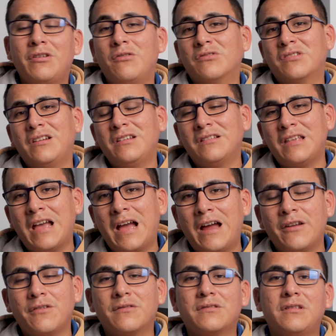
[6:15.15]
de los clics
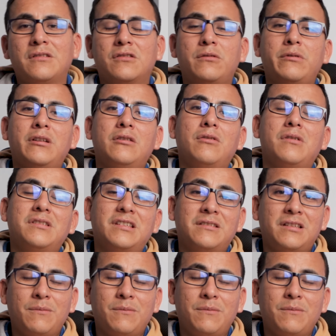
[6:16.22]
diarios y sobre todo este